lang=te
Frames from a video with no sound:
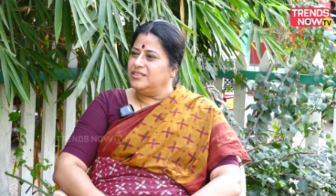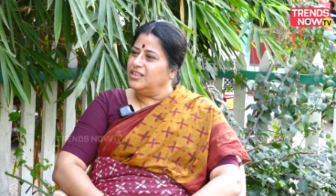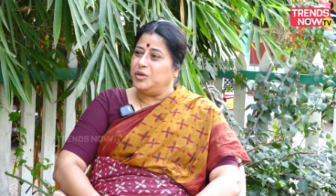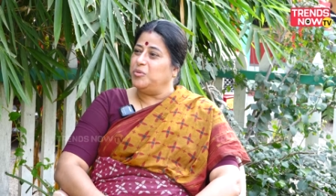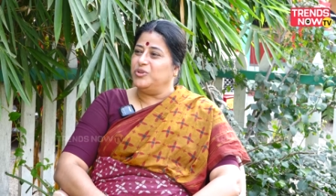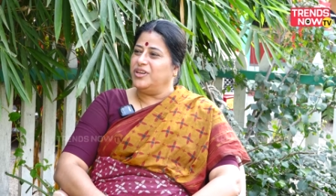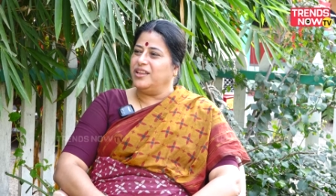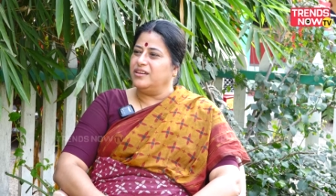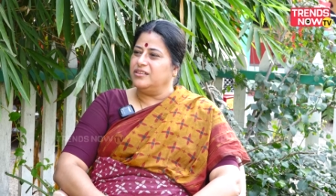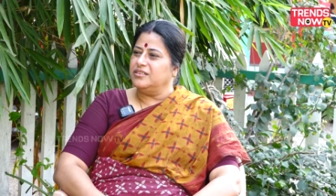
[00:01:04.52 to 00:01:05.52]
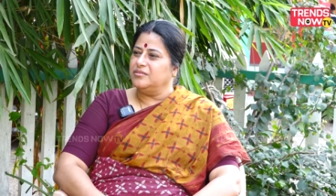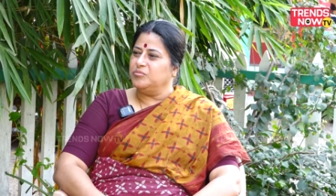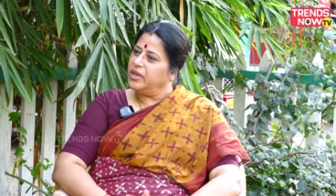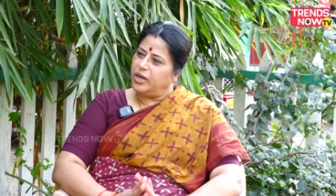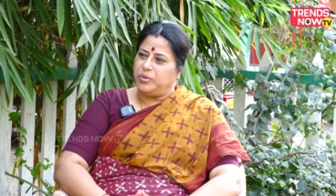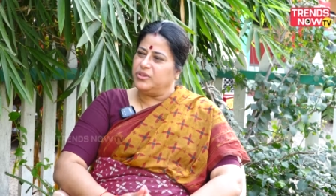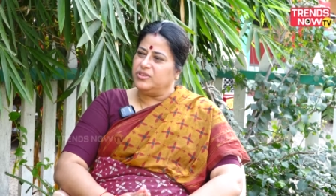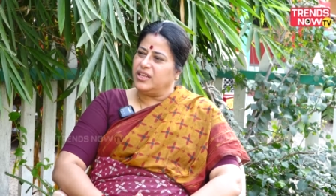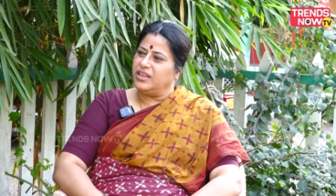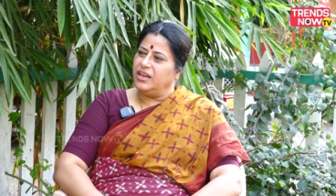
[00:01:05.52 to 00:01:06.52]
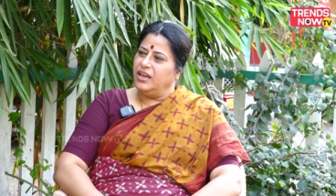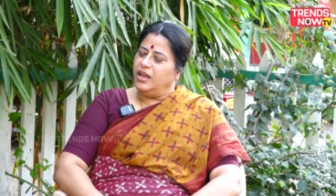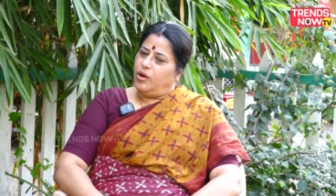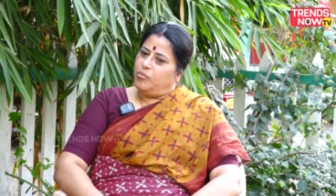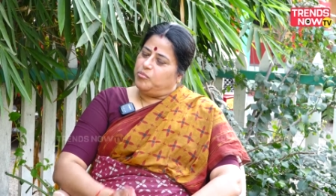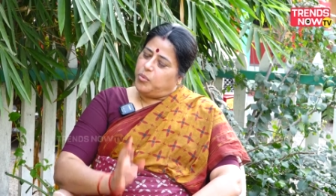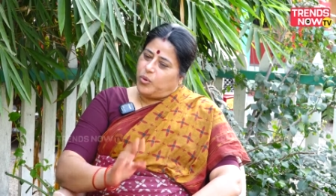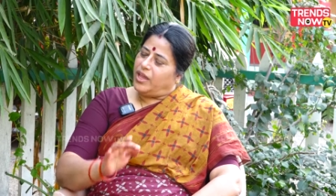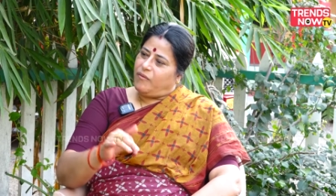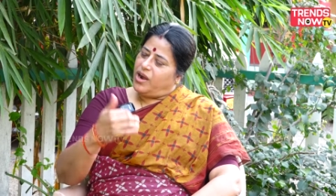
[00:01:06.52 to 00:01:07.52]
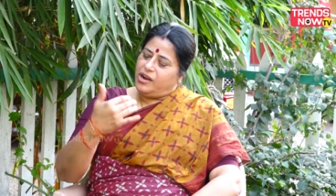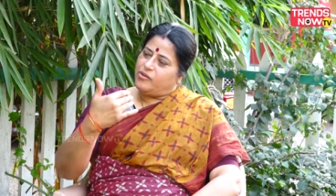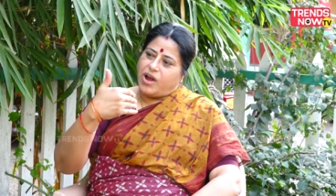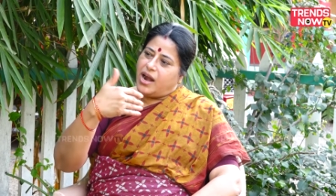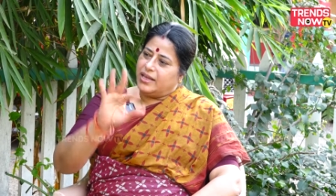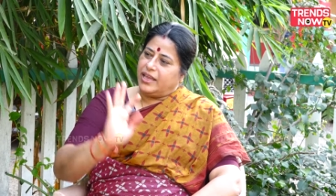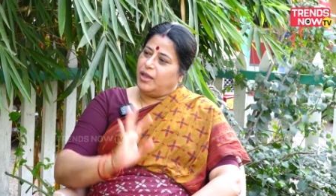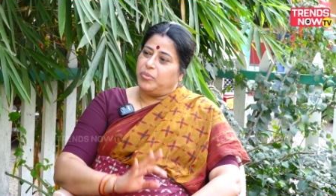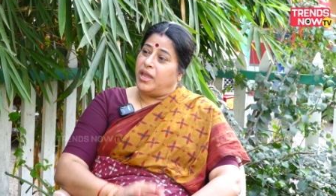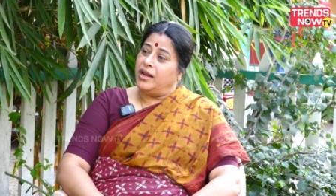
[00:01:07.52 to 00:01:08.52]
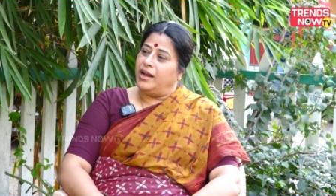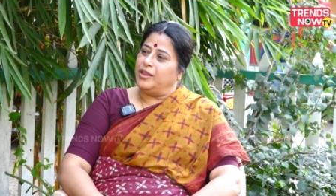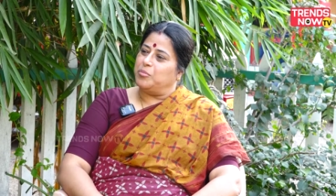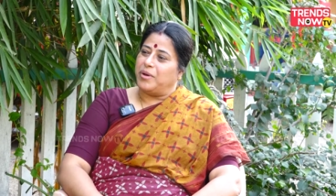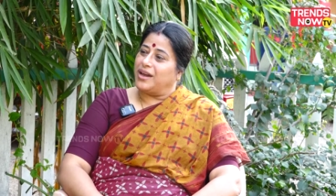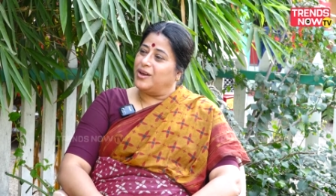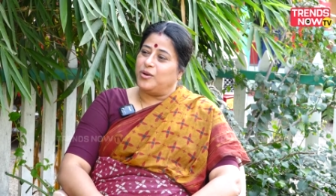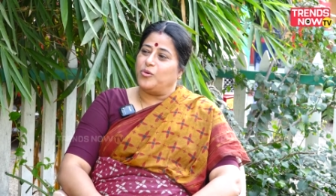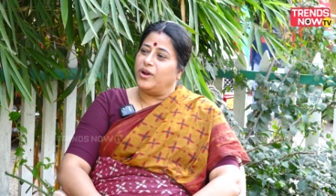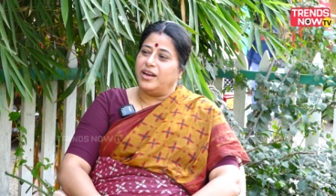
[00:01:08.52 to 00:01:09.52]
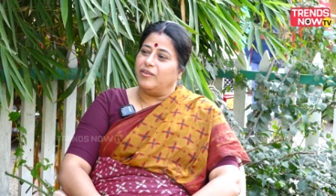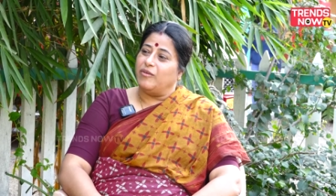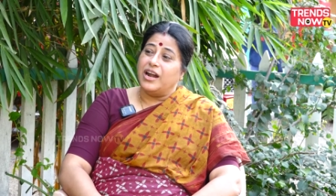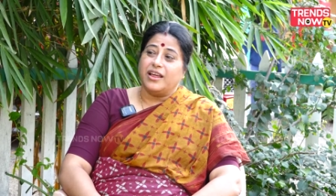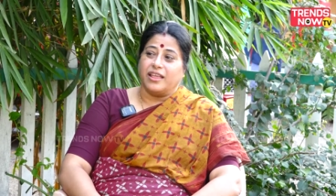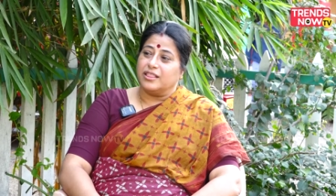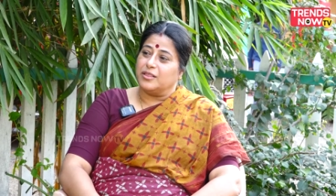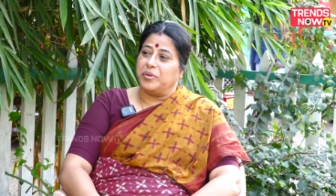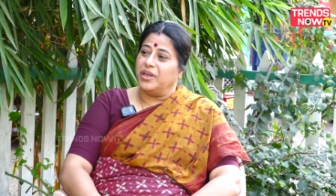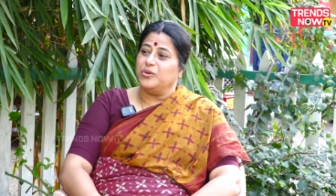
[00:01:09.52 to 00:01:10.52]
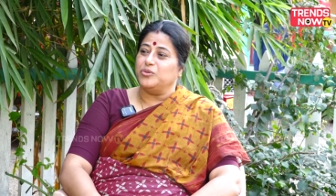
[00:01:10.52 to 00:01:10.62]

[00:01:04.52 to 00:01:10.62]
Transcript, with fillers: తీరిపోదు కదా మిగిలిపోతుంది కదా పోయే వాళ్ళకి వాళ్ళకి ఏం పెయిన్ లేదు పక్కన ఉన్నారే వాళ్ళకి ఎంత పెయిన్